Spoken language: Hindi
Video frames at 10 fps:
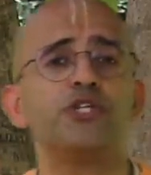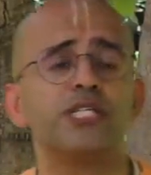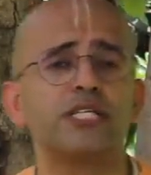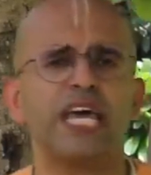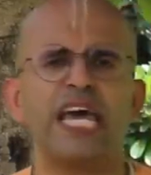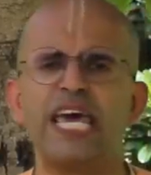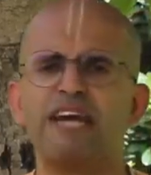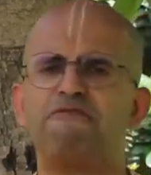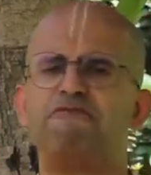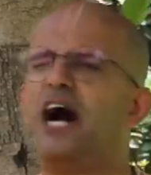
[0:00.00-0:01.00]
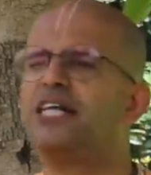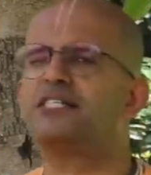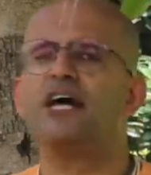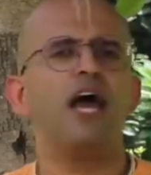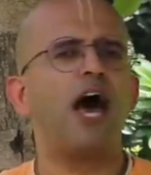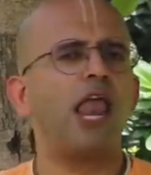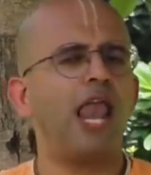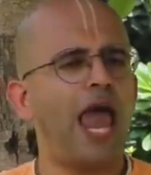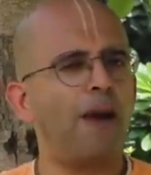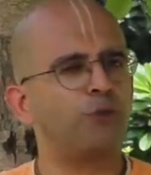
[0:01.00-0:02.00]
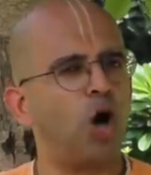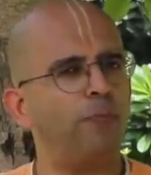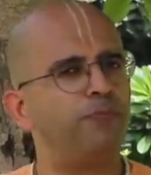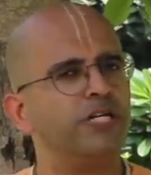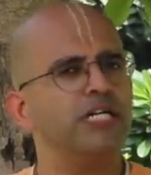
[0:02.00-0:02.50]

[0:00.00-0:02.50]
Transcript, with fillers: जीत सकते हैं एक फास्ट लैपटॉप